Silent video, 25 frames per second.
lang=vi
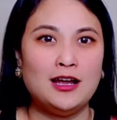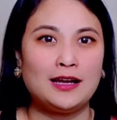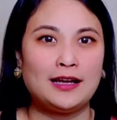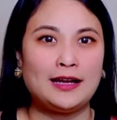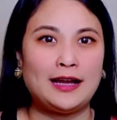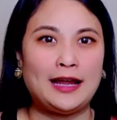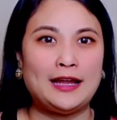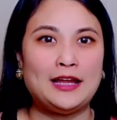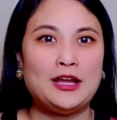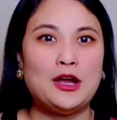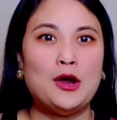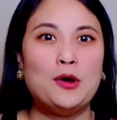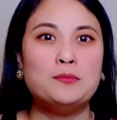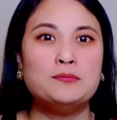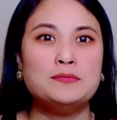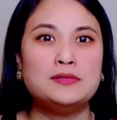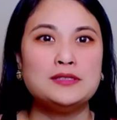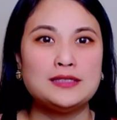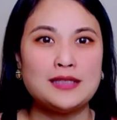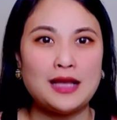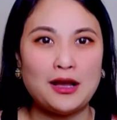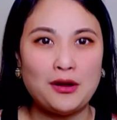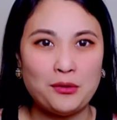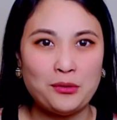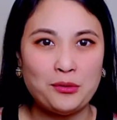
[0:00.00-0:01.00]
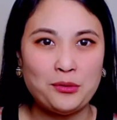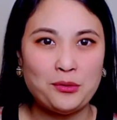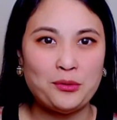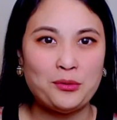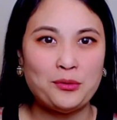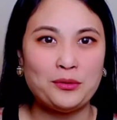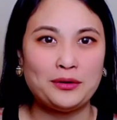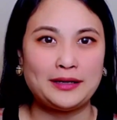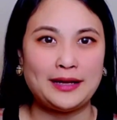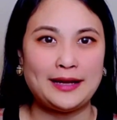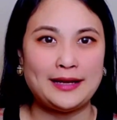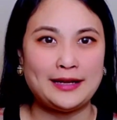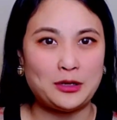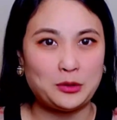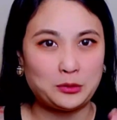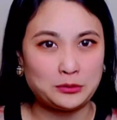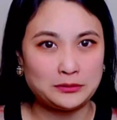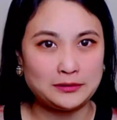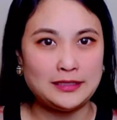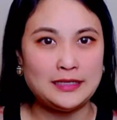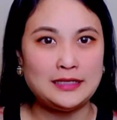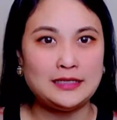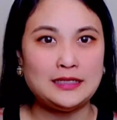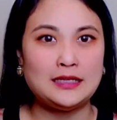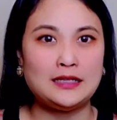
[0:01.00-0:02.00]
ngày hôm sau ngày đầu
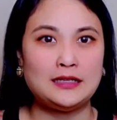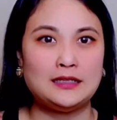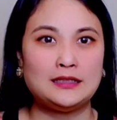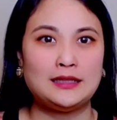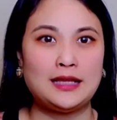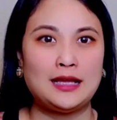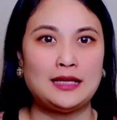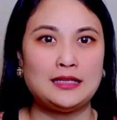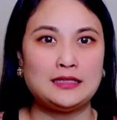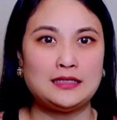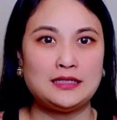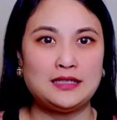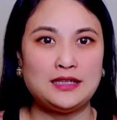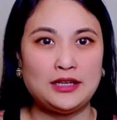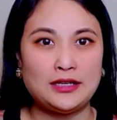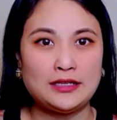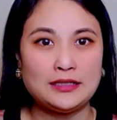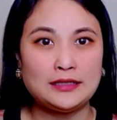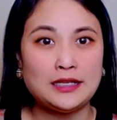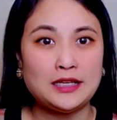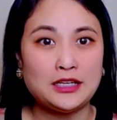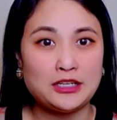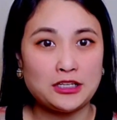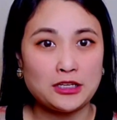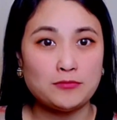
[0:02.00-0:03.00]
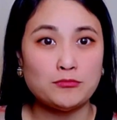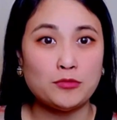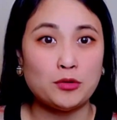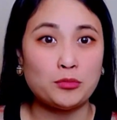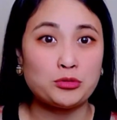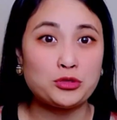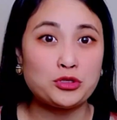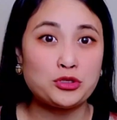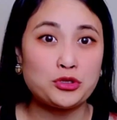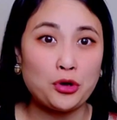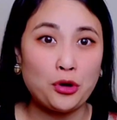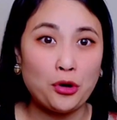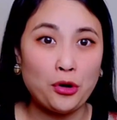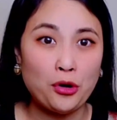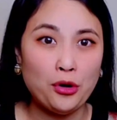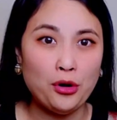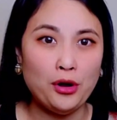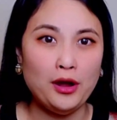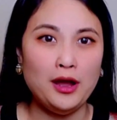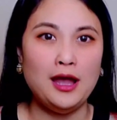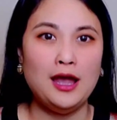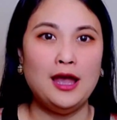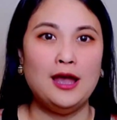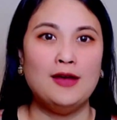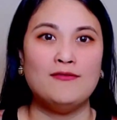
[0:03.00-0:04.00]
tiên thì người ta chuyển tiền cho một số